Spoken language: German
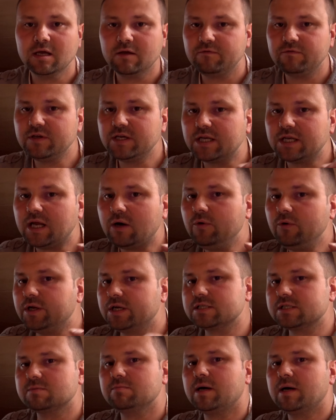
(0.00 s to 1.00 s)
Wie genau ihr
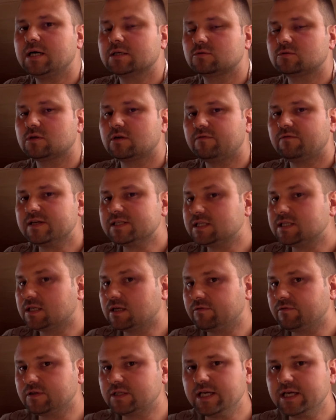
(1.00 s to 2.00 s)
das macht oder was ihr
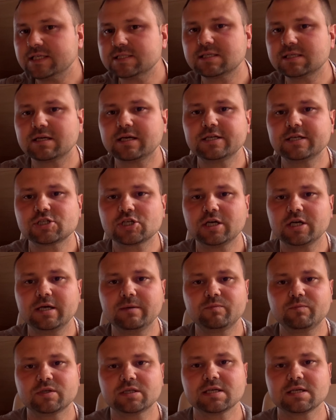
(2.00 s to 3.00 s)
da für Texte
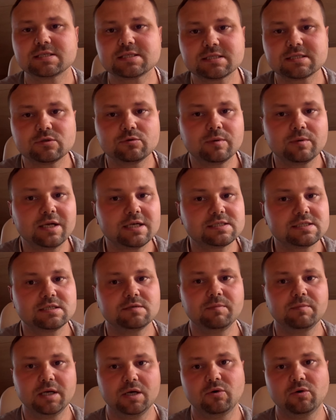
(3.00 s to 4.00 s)
reinschreibt, das überlasse
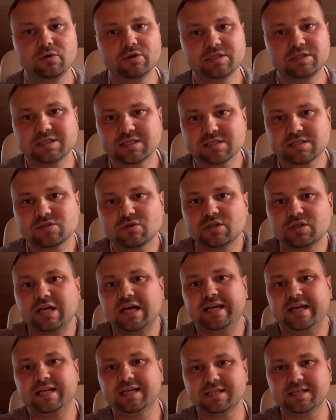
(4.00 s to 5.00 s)
ich mal euch. Das sollte
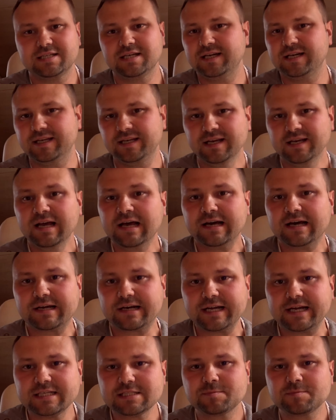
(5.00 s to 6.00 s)
eigentlich ein
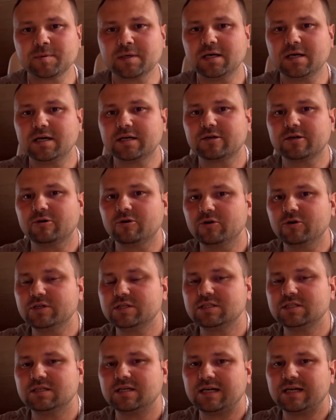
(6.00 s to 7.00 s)
Rechtsberater
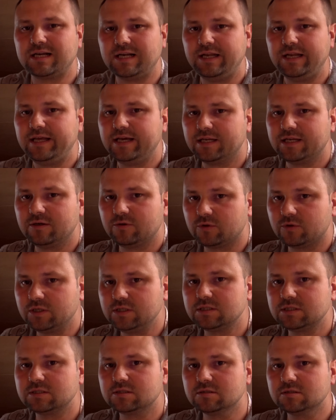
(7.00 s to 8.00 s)
euch erklären und
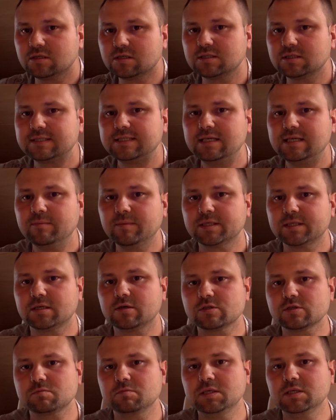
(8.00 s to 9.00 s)
nicht irgendjemand
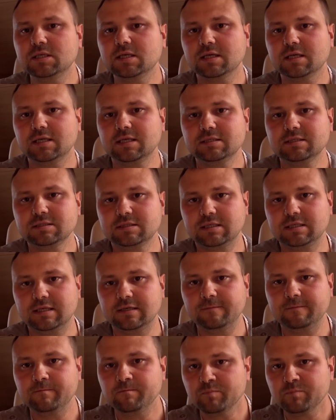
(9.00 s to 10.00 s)
aus dem Internet,
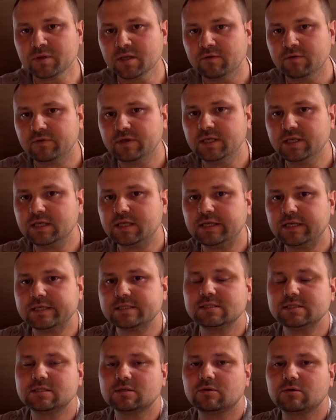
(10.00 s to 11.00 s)
denn wenn hier der
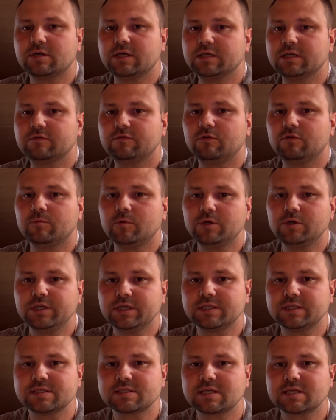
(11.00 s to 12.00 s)
Text nicht korrekt
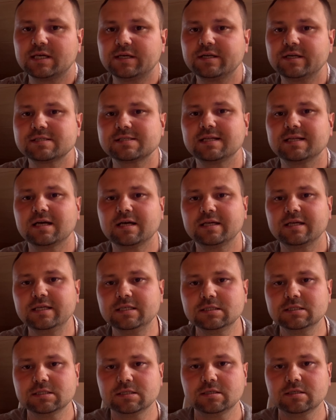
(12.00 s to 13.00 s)
formuliert ist, kann das nach
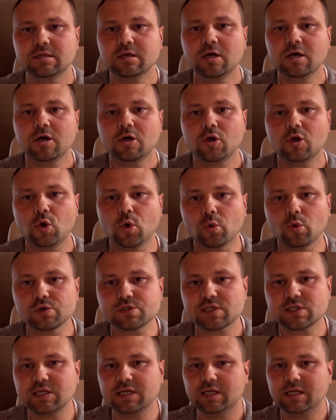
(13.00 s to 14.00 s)
hinten
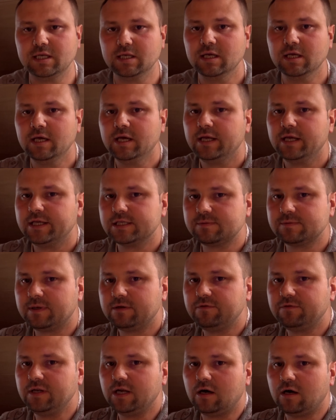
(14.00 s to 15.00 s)
losgehen. Jetzt
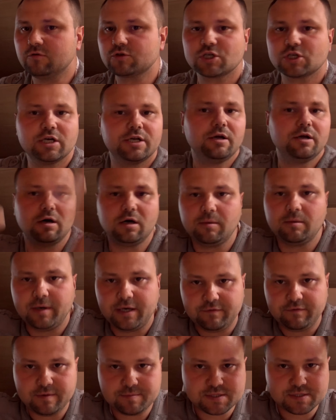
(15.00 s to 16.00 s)
werden viele aufschreien, oh
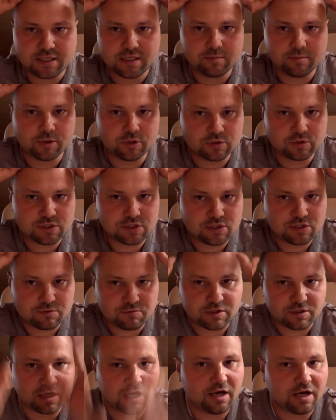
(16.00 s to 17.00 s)
meine Webseite benutzt
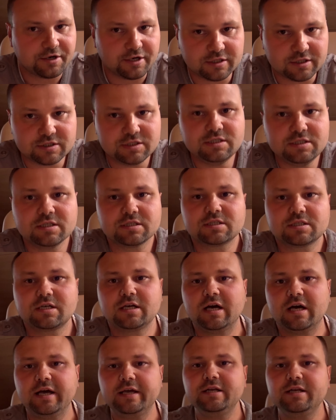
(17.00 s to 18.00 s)
garantiert
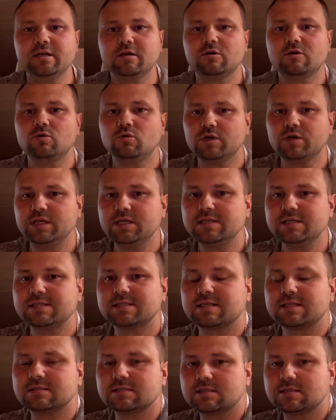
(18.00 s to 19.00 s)
keine Cookies.
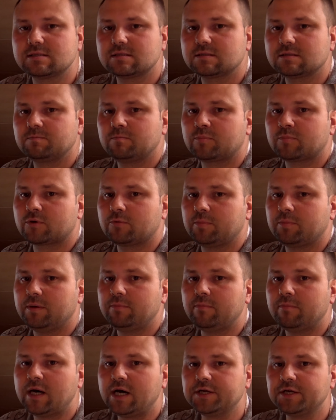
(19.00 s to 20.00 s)
Das ist
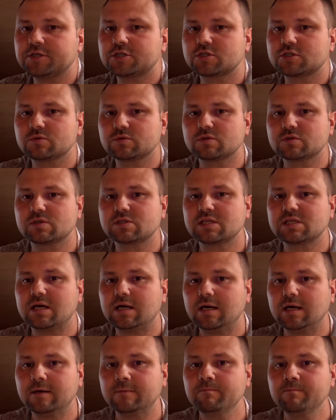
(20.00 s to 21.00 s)
problematisch
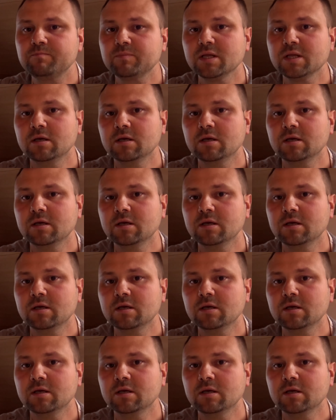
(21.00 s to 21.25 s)
sozusagen.